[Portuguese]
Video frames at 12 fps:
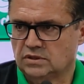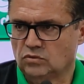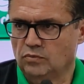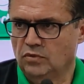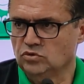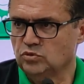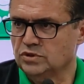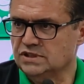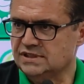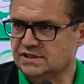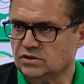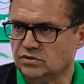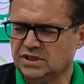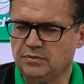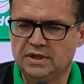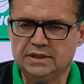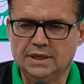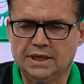tomamos uma decisão de
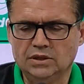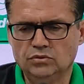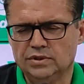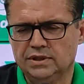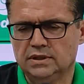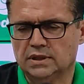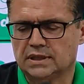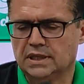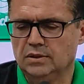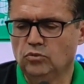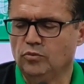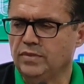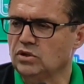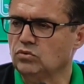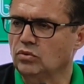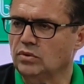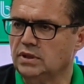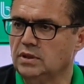imediato de, naquele momento,